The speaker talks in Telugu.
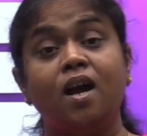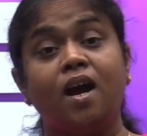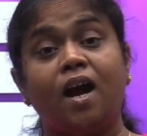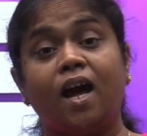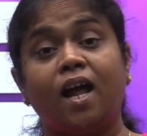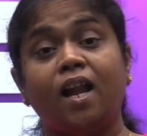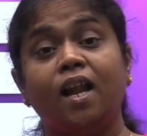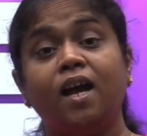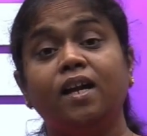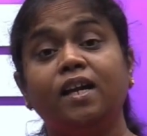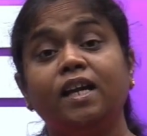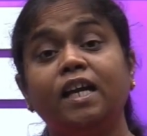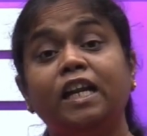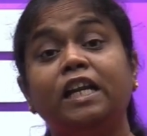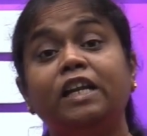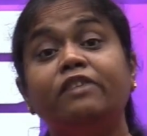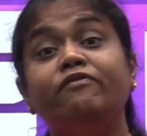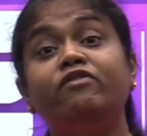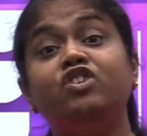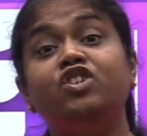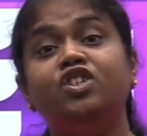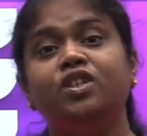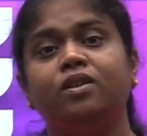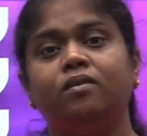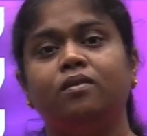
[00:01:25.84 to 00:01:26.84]
అలాగే
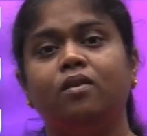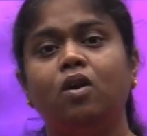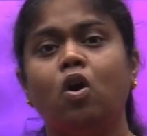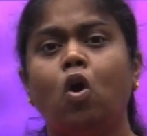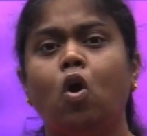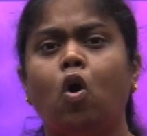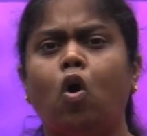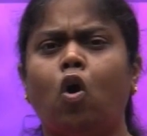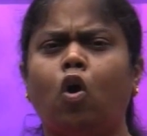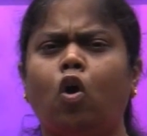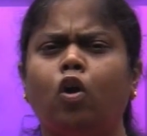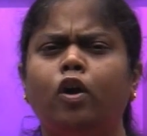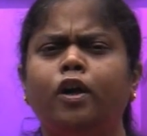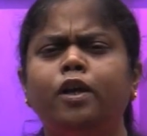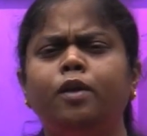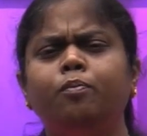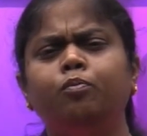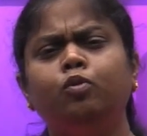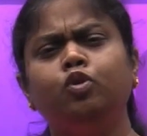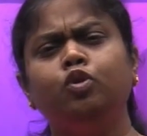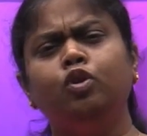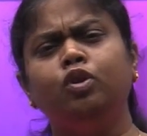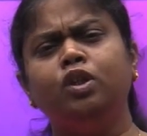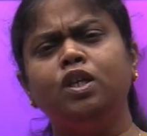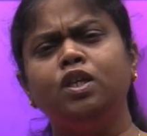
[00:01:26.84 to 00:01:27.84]
రివిజన్ ఆల్రెడీ
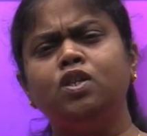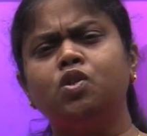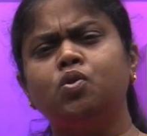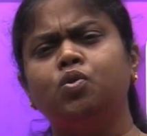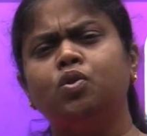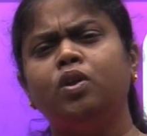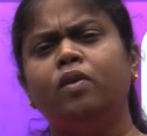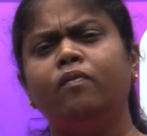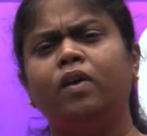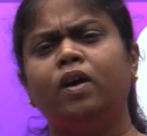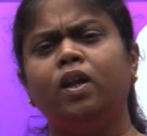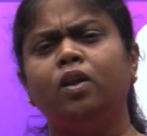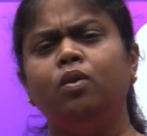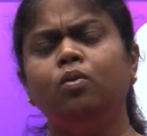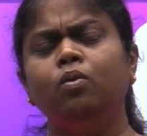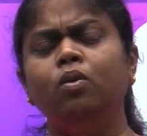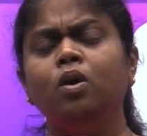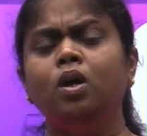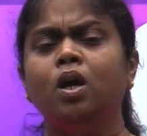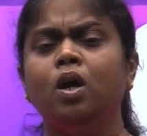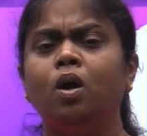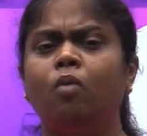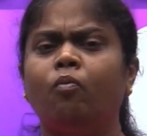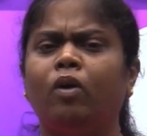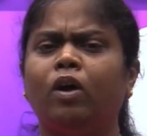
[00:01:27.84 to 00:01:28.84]
ముందు తీసుకున్న వాళ్ళు
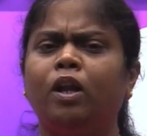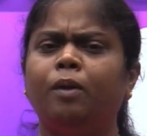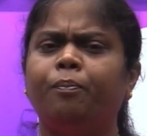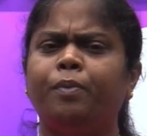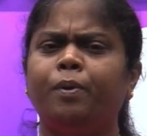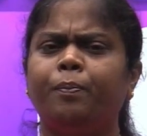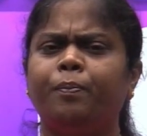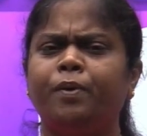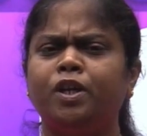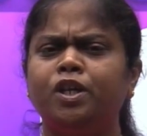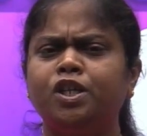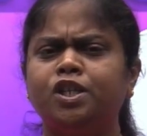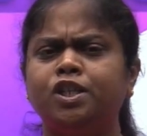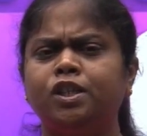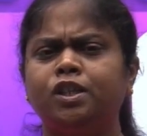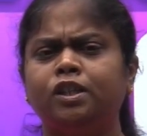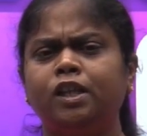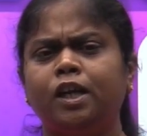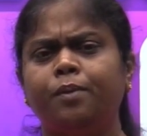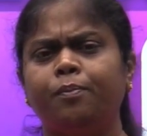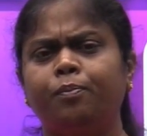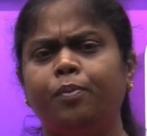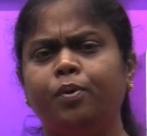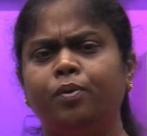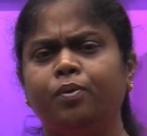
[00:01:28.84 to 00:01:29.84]
వాళ్ళ ప్రిపరేషన్ అంతా
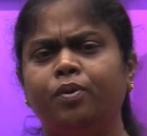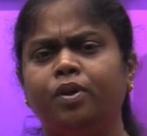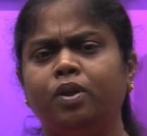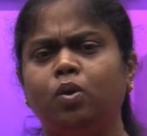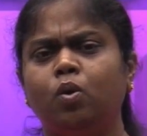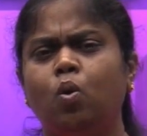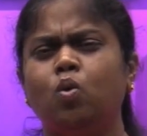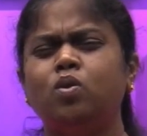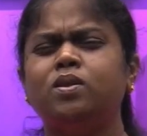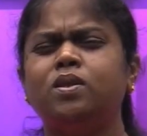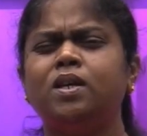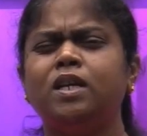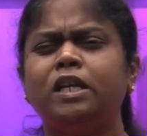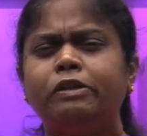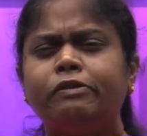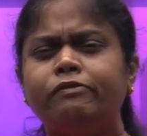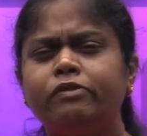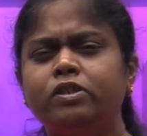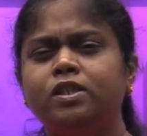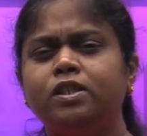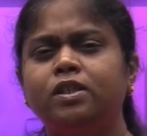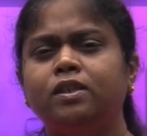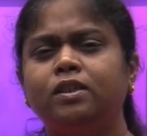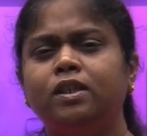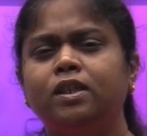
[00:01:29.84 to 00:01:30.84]
అయిపోయి ఉంటుంది ఒకసారి
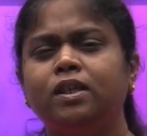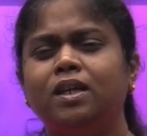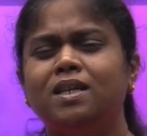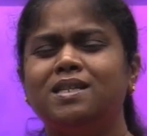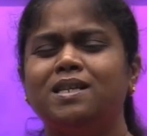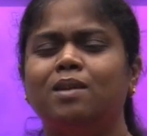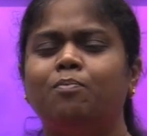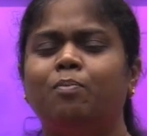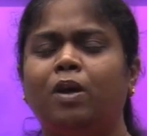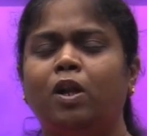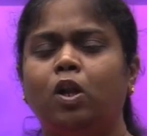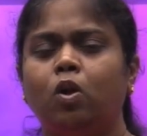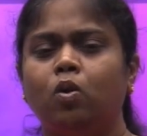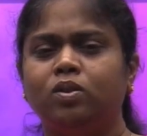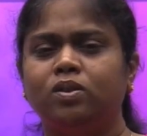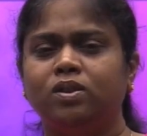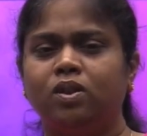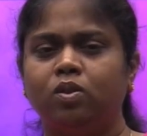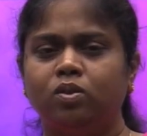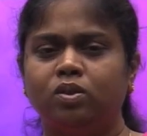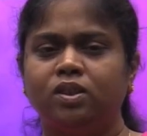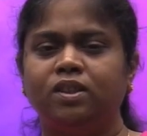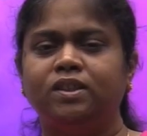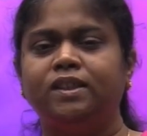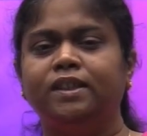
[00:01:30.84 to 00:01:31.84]
రివిజన్కి అసలు మళ్ళీ ఒకసారి
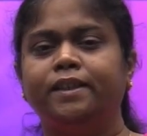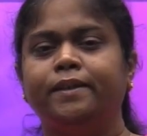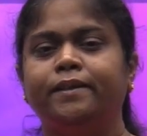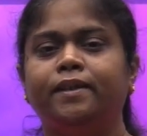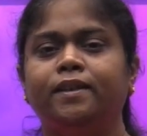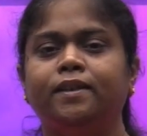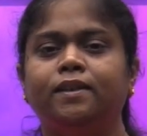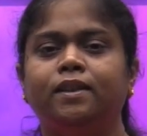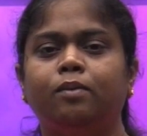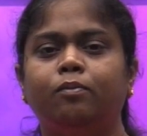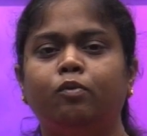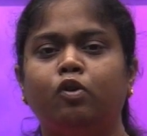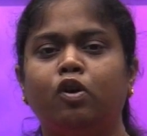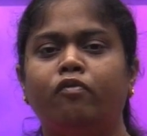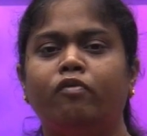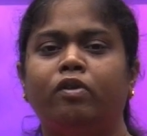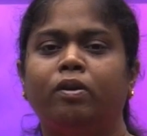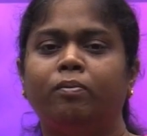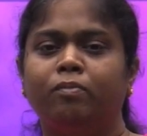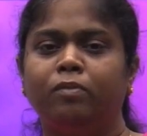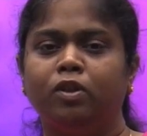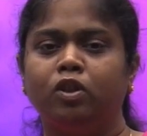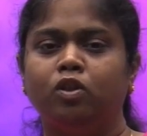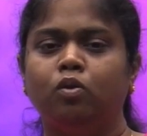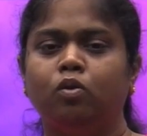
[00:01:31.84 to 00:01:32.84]
ఒకసారి తిరిగేద్దాం ఒక వన్
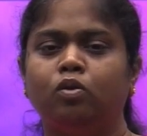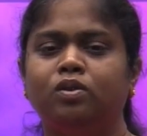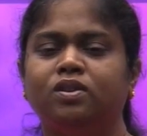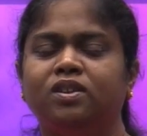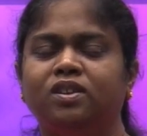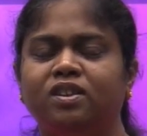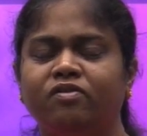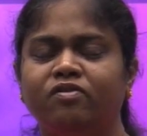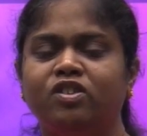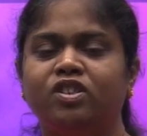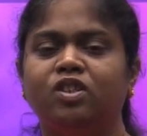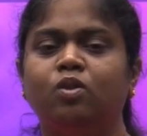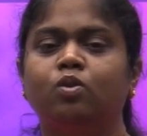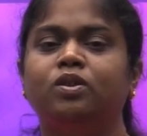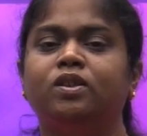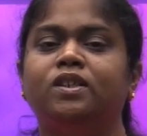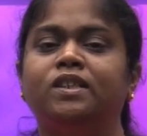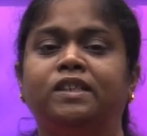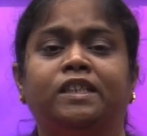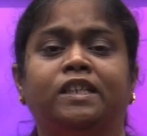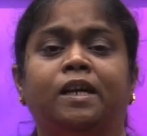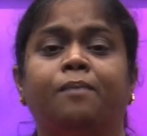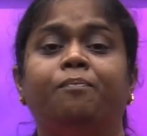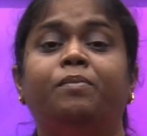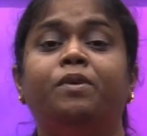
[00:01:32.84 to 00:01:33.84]
మంత్లో ఒకసారి రివిజన్ ఒకసారి
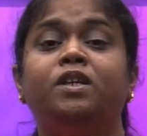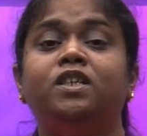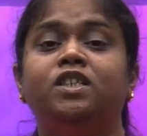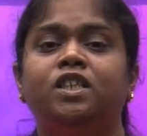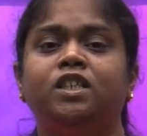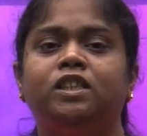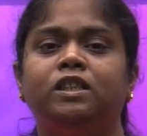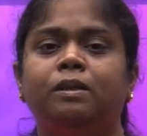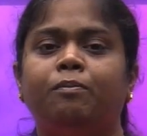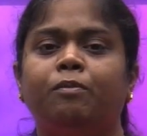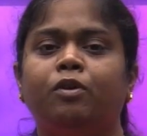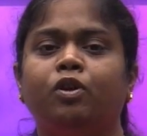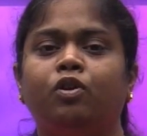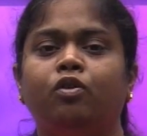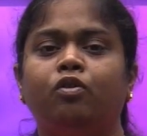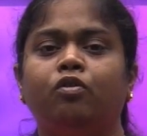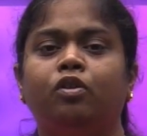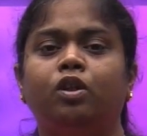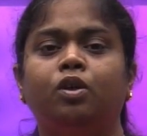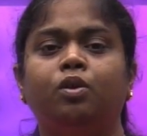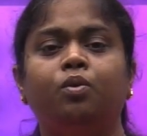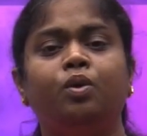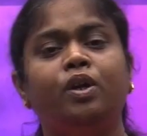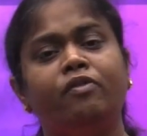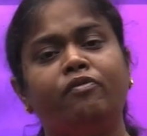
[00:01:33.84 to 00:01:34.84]
కంప్లీట్ చేద్దాం అనుకునే
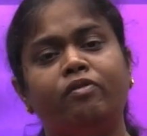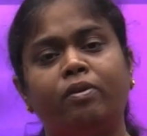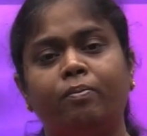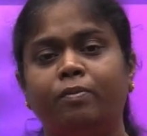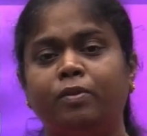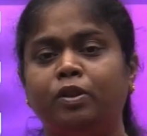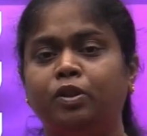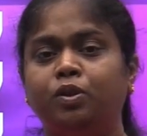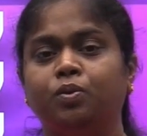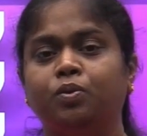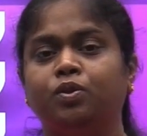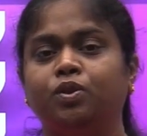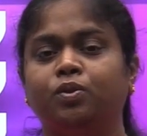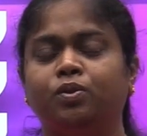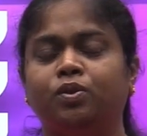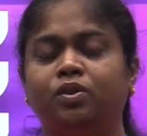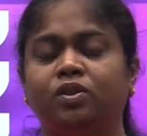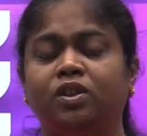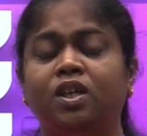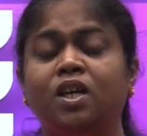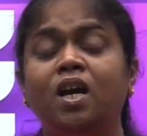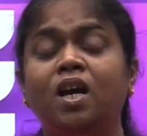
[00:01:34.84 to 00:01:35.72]
వాళ్ళకి కూడా ఈ వన్ మంత్ యూజ్ అవుతుంది